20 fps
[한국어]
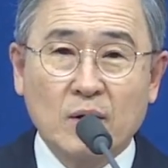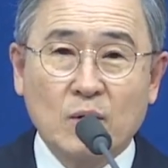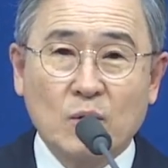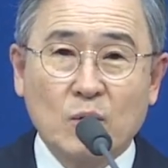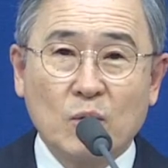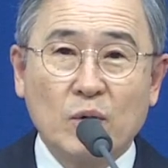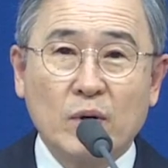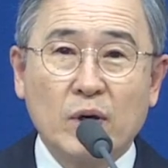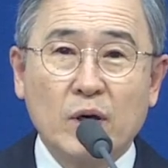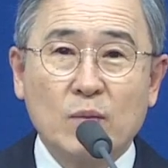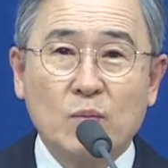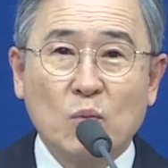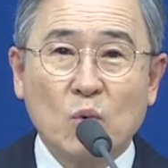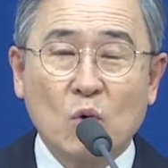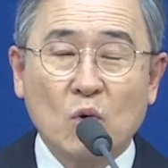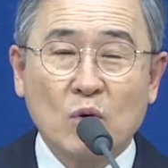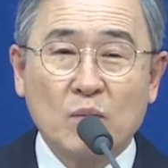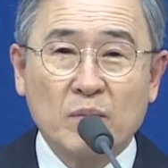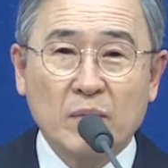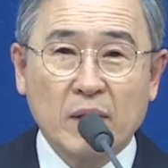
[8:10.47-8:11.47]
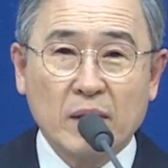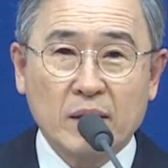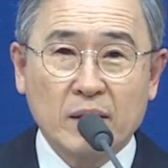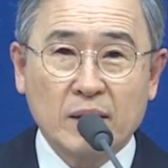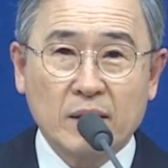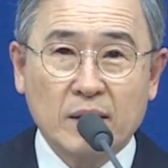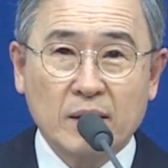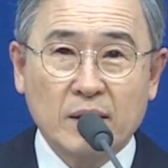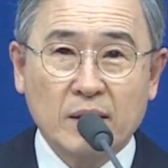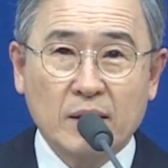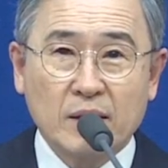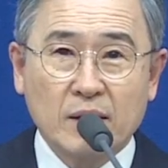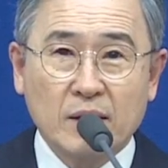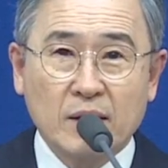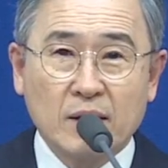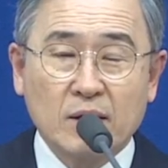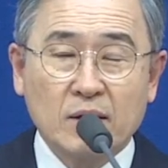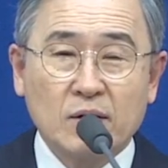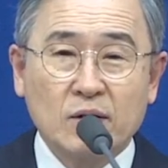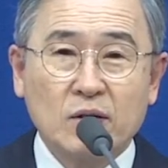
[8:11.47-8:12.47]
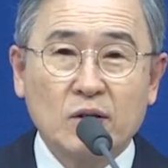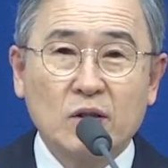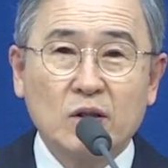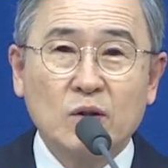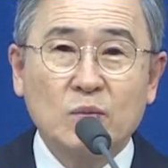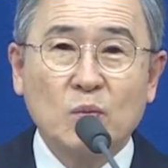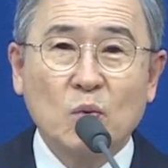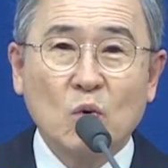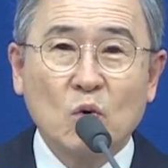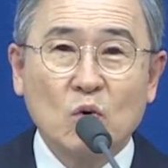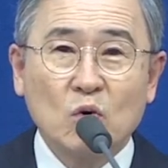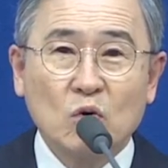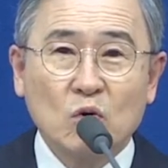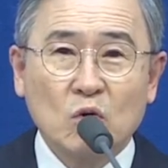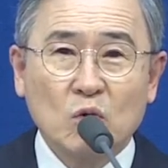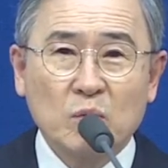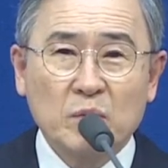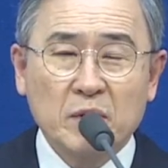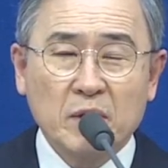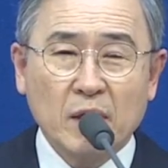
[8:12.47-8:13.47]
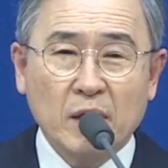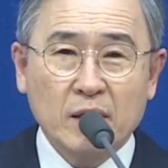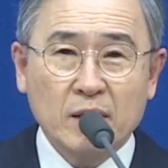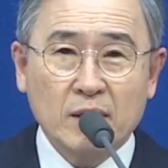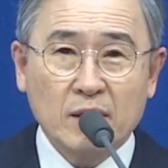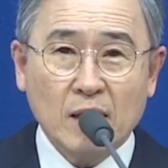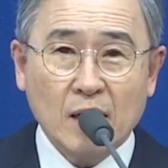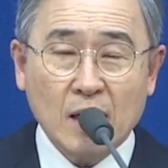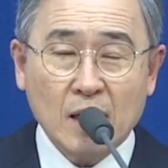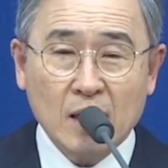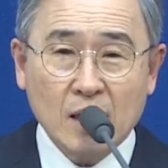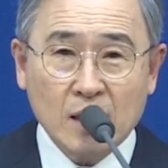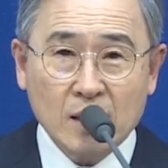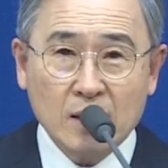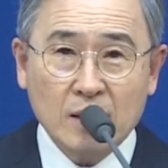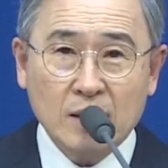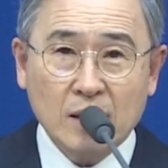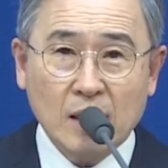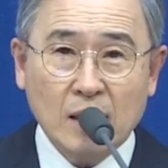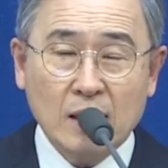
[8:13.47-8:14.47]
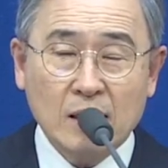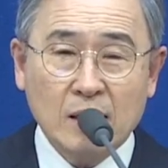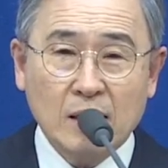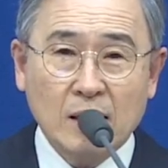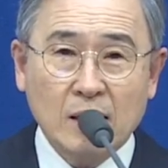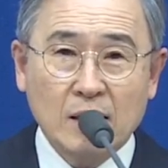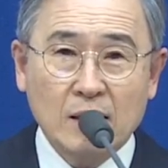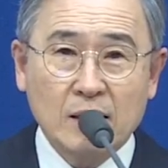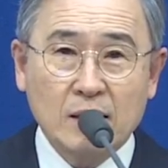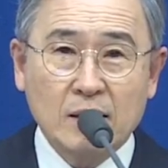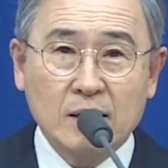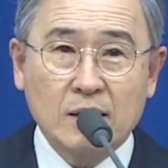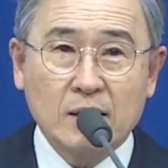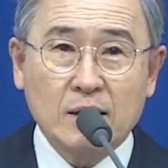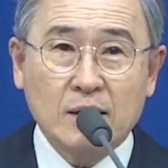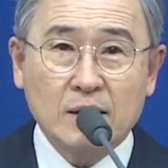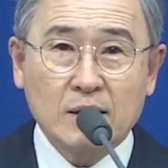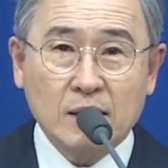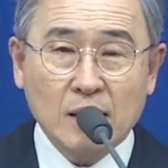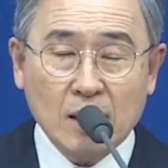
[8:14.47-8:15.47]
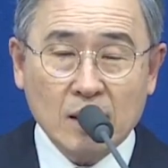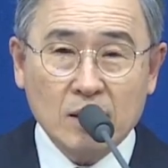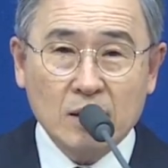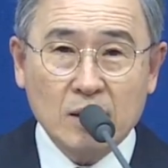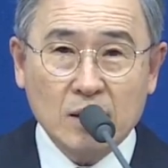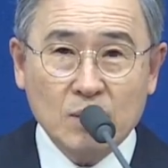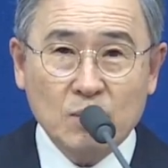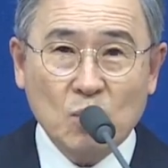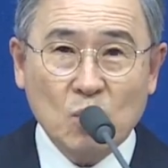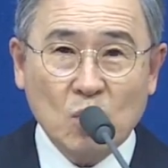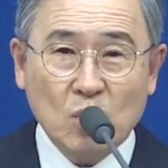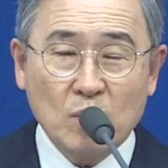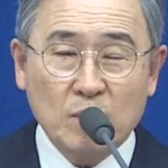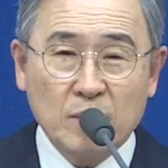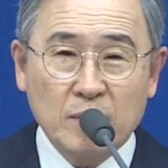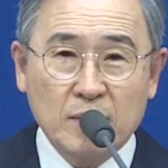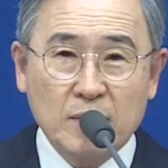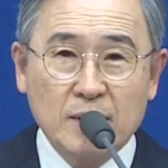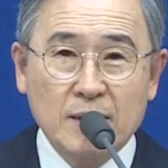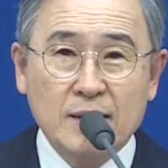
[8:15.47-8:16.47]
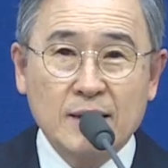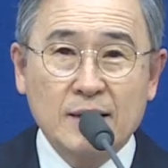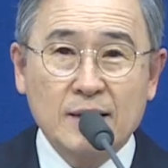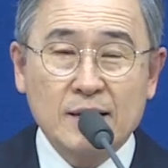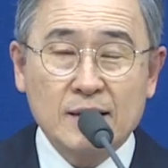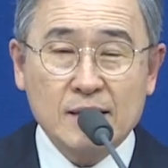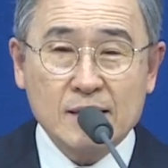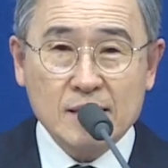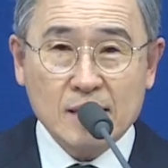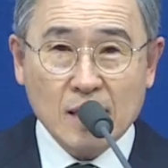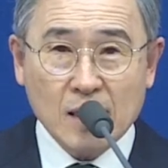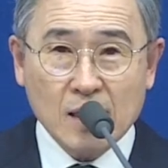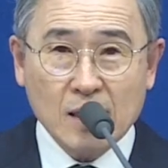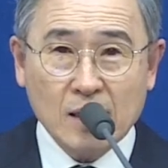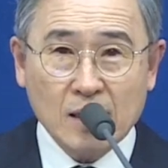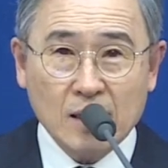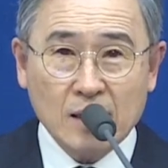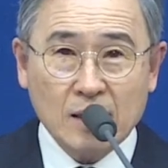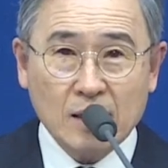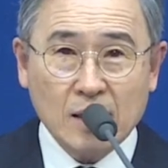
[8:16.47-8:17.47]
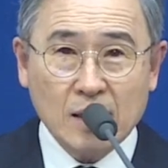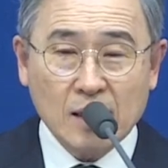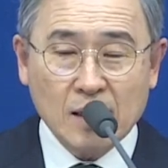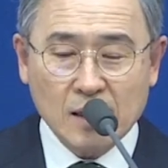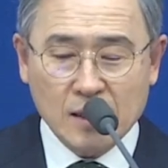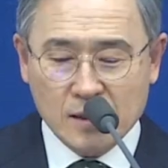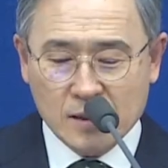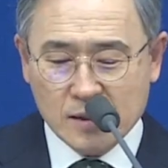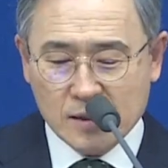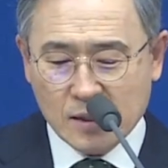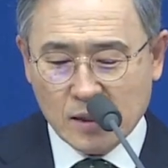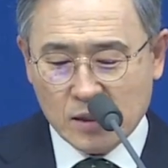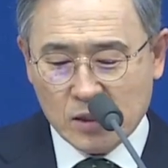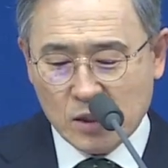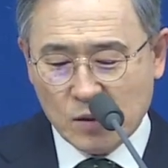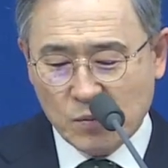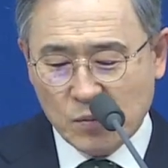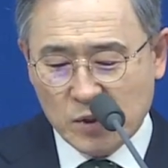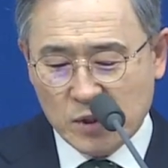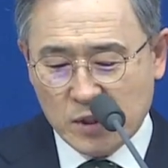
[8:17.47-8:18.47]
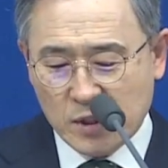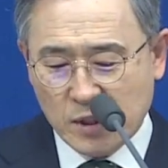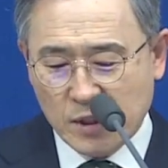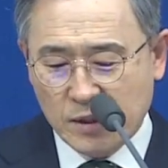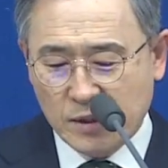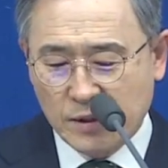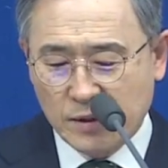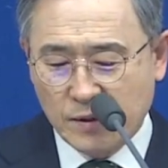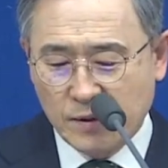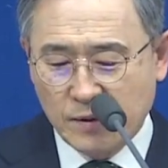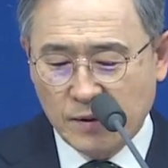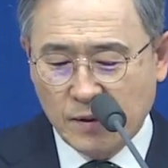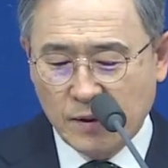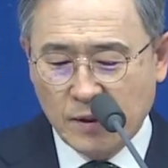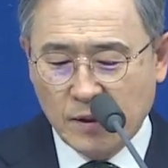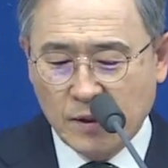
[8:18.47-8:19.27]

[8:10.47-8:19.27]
왜 복음만이 그 복음으로 인하여 한란을 당하나 나는 이 복음을 자랑할까? 자, 첫 번째는